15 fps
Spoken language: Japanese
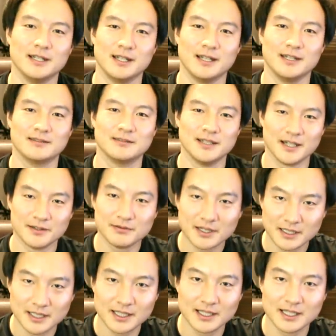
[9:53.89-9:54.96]
え常に触
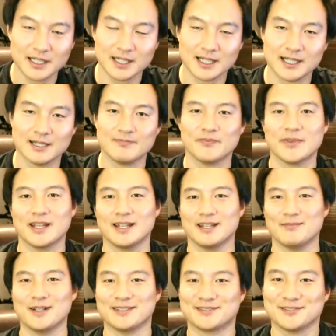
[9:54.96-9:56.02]
れていきながら、えまあ、